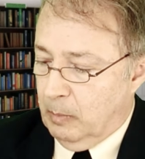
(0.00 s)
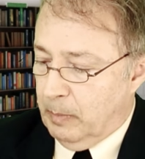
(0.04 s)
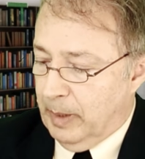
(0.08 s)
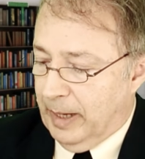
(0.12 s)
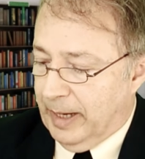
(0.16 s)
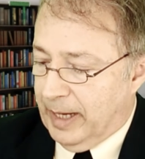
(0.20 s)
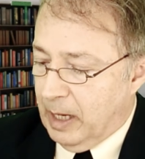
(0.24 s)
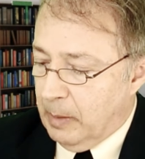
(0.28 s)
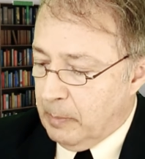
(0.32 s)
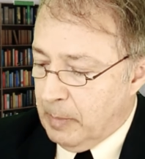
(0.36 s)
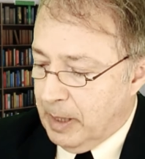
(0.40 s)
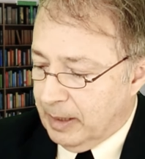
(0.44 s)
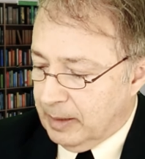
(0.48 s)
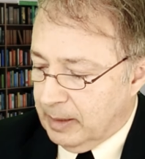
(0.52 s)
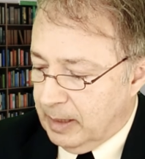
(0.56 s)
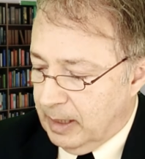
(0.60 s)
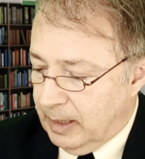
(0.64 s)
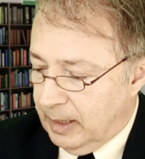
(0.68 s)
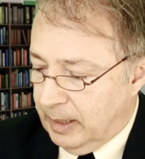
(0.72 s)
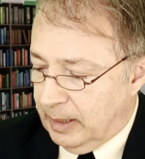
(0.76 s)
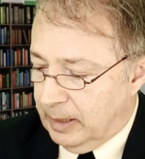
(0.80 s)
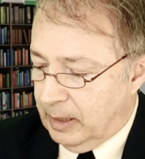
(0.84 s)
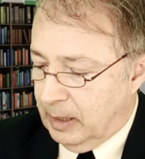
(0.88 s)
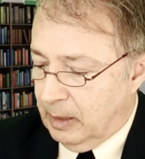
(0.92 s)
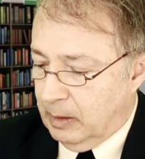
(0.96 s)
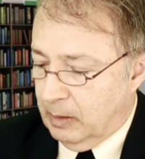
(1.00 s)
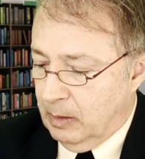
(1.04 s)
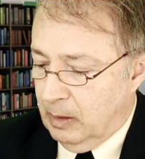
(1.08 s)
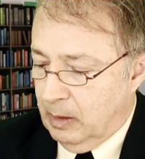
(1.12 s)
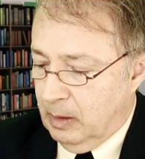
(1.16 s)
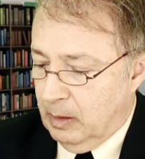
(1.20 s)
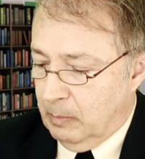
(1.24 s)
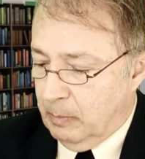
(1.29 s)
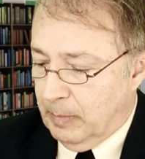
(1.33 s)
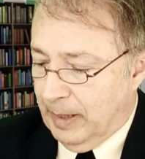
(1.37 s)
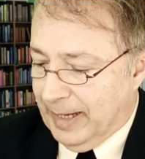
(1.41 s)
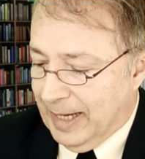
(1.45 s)
María Magdalena,
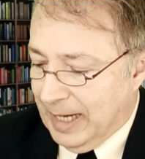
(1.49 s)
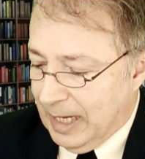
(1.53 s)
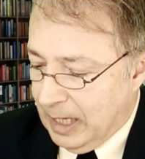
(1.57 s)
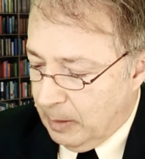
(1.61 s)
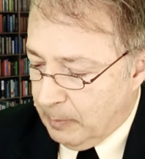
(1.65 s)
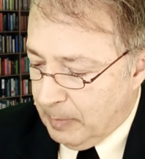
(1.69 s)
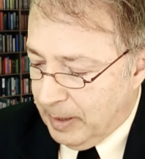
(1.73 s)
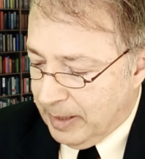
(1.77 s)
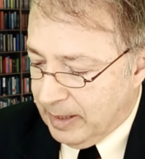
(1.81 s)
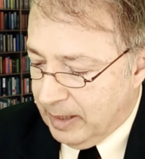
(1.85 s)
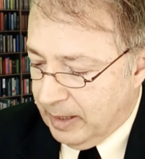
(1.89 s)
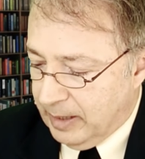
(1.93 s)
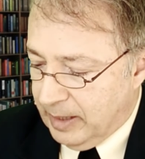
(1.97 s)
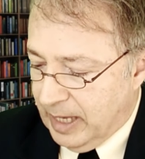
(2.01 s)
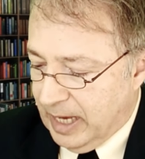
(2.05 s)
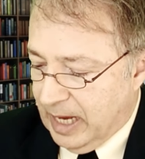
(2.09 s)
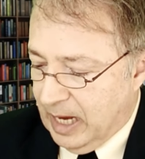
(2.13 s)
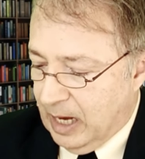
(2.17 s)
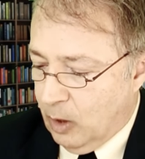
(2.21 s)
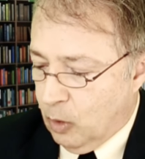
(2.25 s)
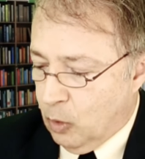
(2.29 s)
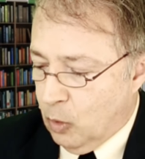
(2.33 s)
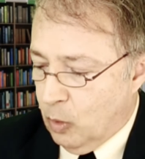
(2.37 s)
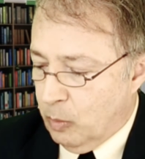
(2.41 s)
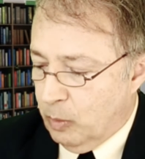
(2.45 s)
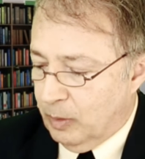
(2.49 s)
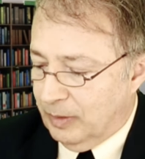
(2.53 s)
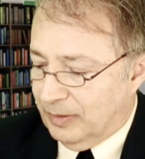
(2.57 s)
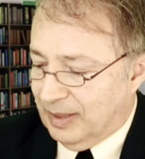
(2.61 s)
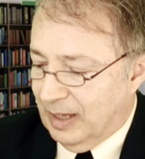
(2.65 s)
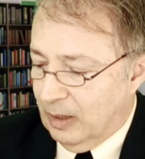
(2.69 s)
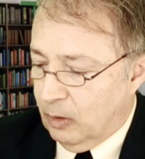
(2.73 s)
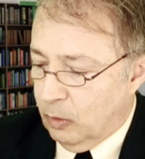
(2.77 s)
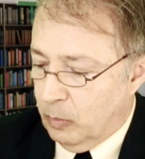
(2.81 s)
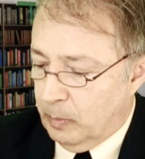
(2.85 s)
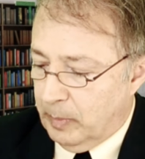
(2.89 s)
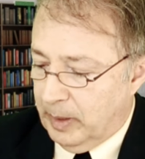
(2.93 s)
María la madre de Jacobo y
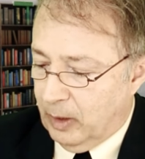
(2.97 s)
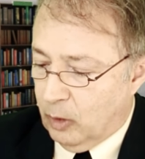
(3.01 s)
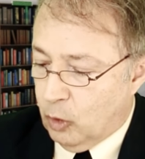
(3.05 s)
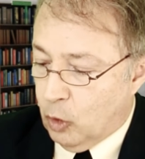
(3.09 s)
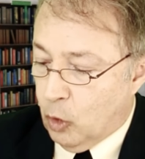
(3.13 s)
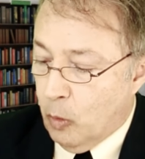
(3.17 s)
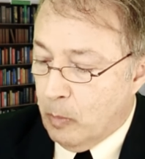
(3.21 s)
Salomé